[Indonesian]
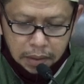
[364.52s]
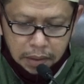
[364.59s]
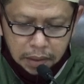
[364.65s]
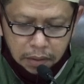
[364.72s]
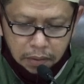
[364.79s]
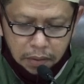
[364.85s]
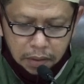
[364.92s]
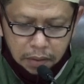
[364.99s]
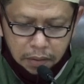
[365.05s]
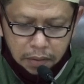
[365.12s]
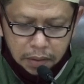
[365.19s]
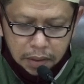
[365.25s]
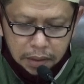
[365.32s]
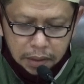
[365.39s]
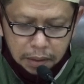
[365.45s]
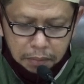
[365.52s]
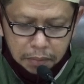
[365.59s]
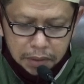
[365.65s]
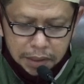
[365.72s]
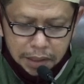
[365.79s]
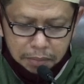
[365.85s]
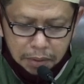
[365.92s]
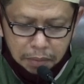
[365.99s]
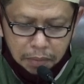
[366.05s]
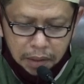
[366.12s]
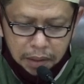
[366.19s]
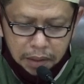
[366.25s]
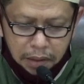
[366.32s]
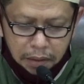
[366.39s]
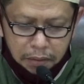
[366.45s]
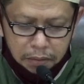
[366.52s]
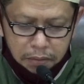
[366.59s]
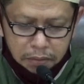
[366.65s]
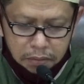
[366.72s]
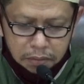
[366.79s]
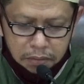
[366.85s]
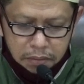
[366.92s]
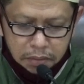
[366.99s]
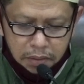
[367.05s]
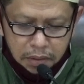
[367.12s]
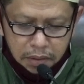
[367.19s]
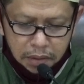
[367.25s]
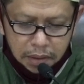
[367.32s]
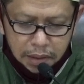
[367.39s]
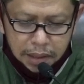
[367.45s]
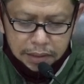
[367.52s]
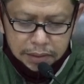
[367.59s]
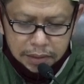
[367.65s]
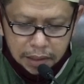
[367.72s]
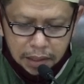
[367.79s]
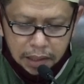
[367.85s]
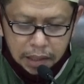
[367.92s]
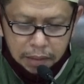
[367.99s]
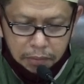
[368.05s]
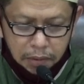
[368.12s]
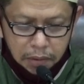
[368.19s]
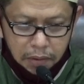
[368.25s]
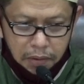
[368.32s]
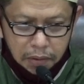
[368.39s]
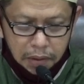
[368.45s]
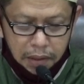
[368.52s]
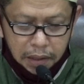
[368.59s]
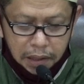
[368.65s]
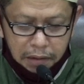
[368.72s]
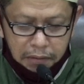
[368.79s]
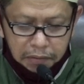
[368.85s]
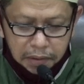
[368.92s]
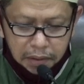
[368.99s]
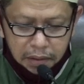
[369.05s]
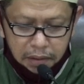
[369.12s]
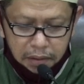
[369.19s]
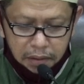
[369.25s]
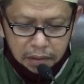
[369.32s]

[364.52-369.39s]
Dan orang-orang yang bersama beliau keras terhadap orang-orang kafir